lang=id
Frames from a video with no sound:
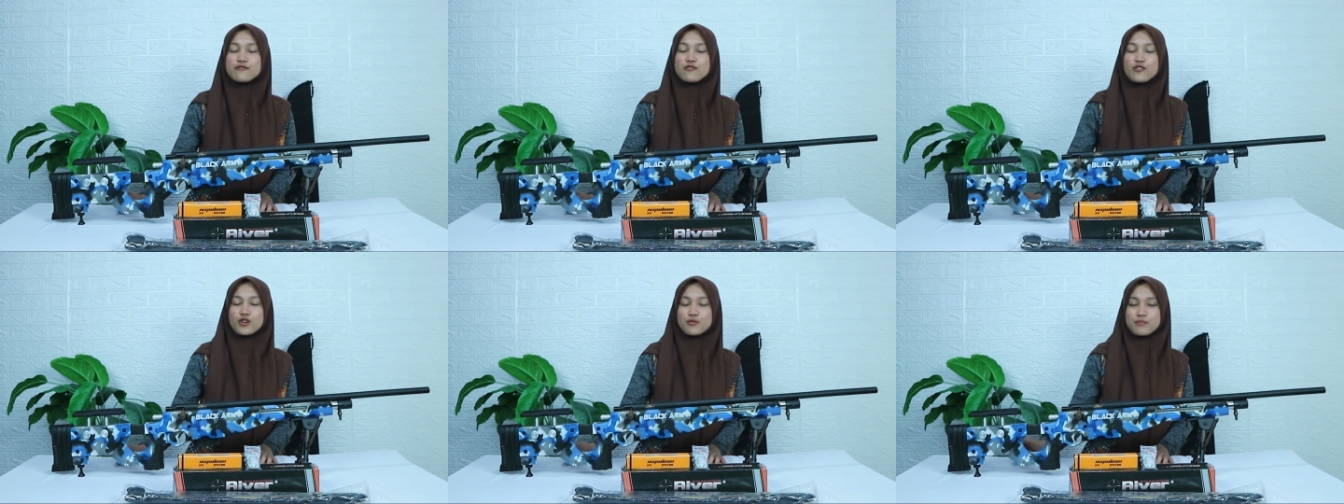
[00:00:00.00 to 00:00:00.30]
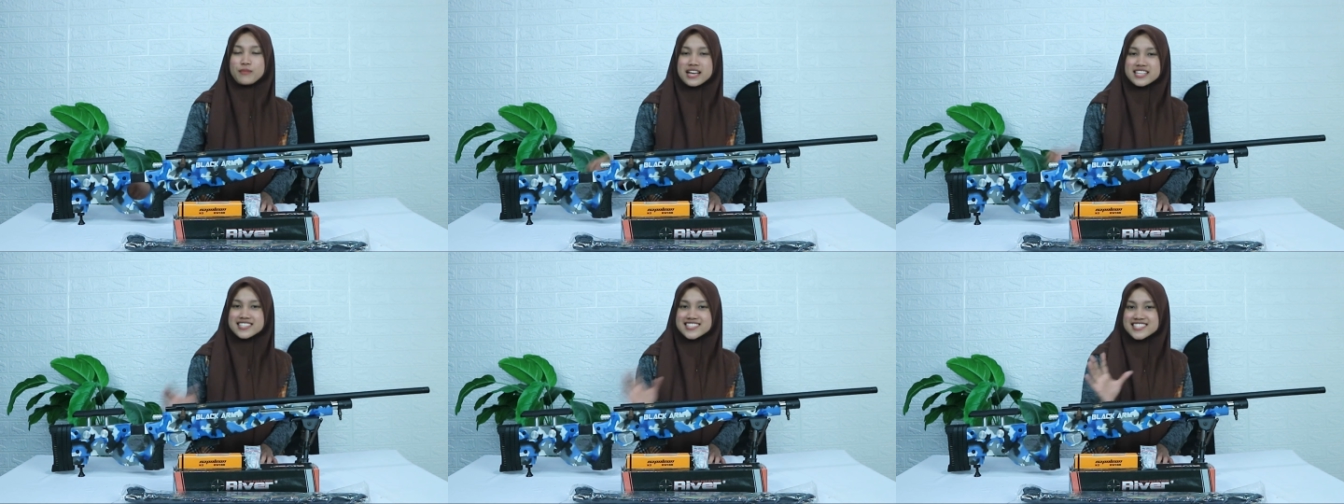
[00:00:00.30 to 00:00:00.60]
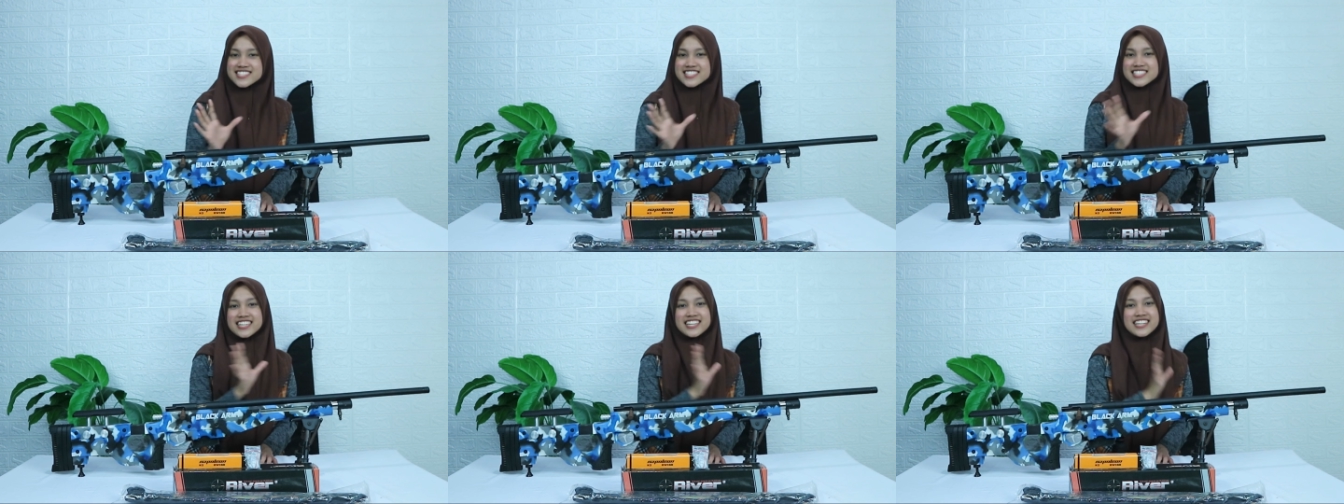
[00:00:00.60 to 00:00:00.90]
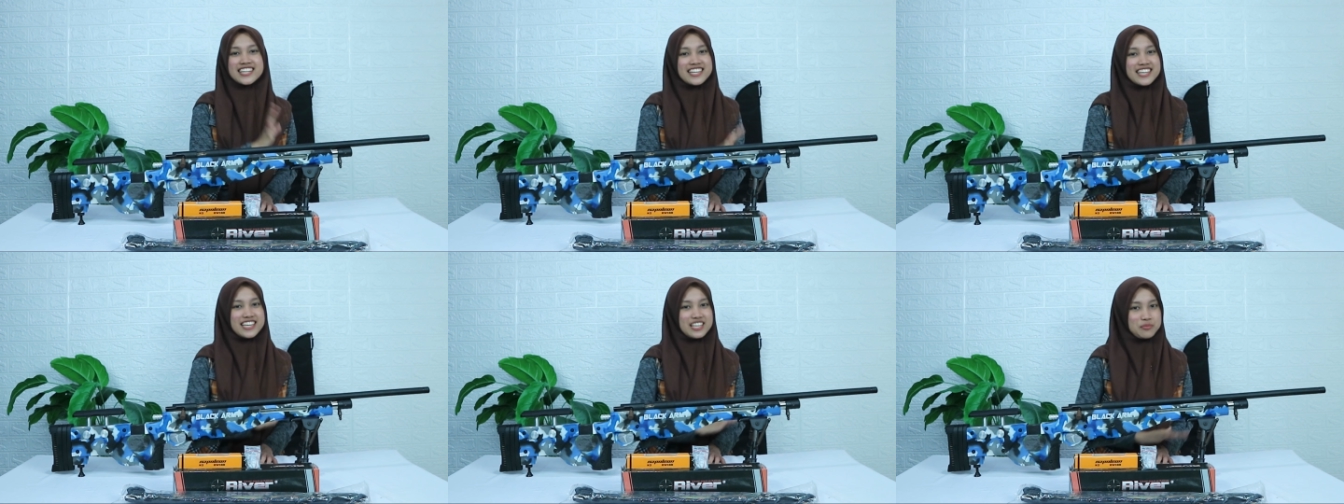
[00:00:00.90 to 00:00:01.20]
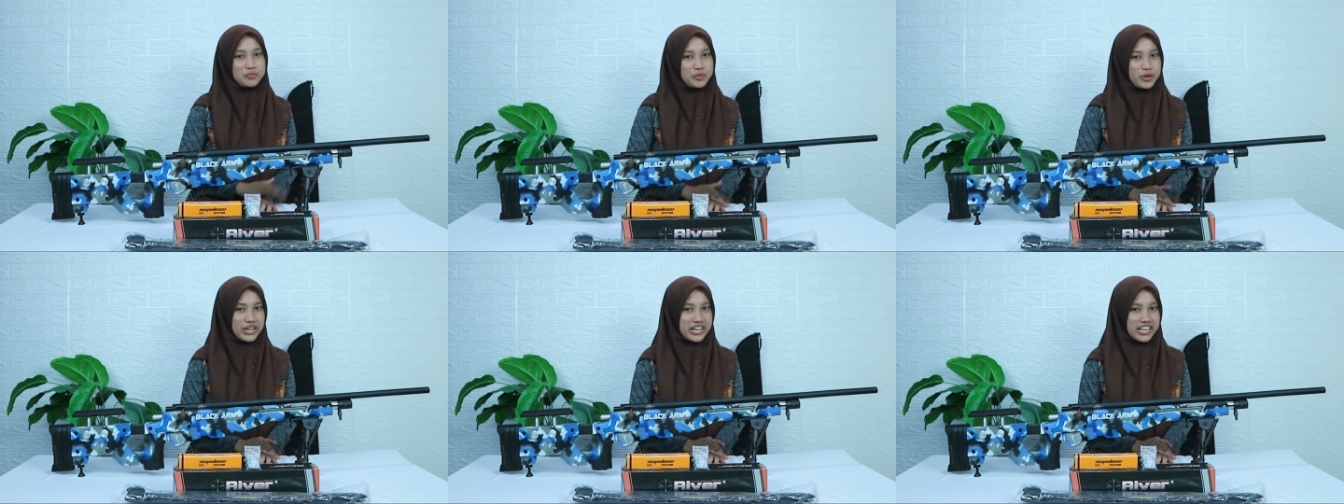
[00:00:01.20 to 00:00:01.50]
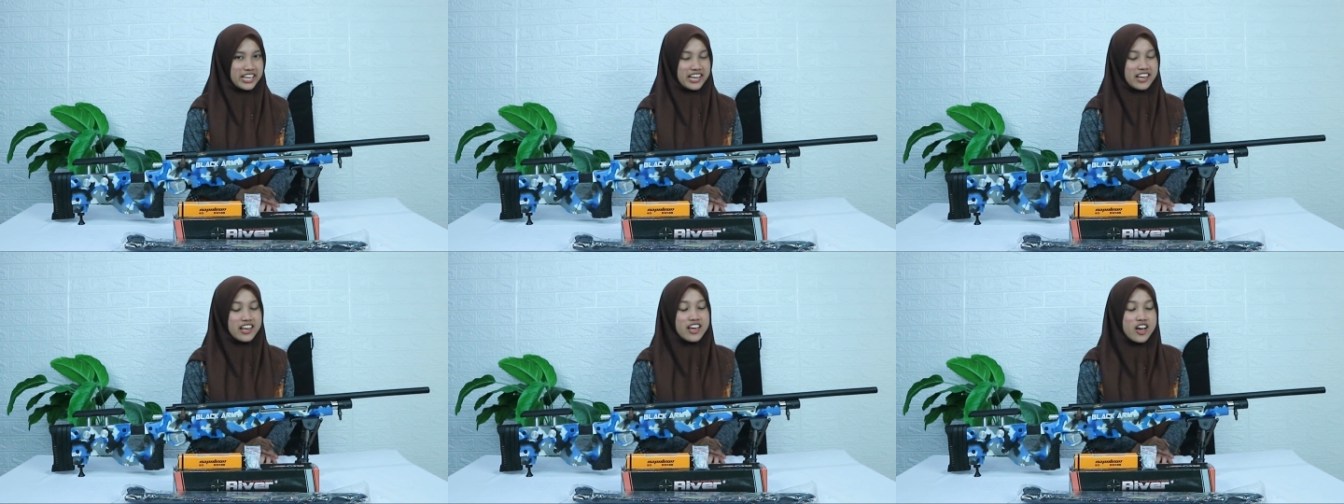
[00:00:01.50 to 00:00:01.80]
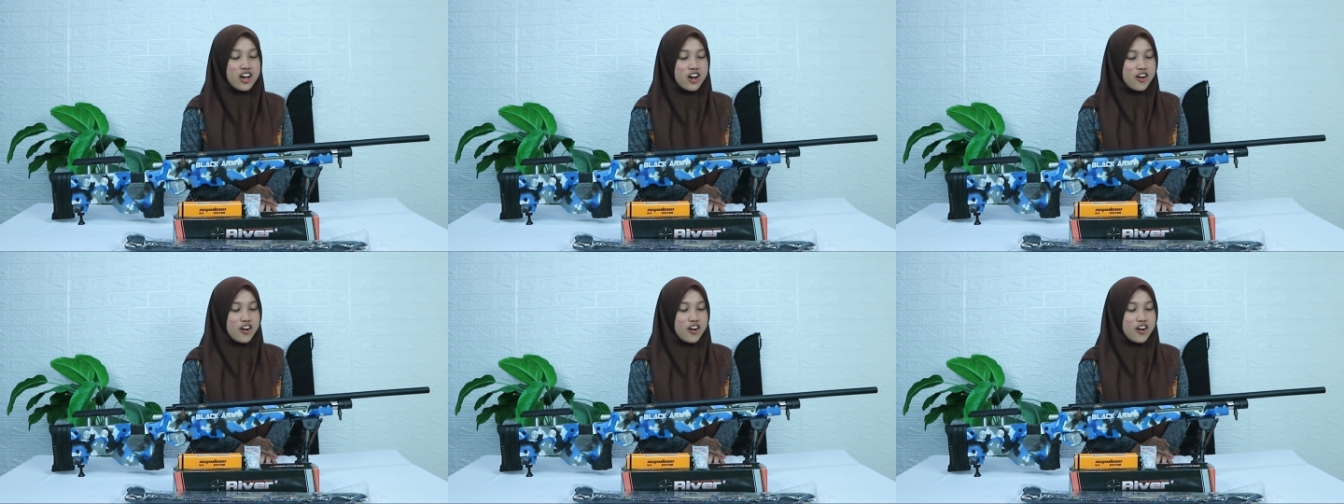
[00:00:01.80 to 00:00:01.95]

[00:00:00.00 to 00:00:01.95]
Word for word: informasi sedikit pun nih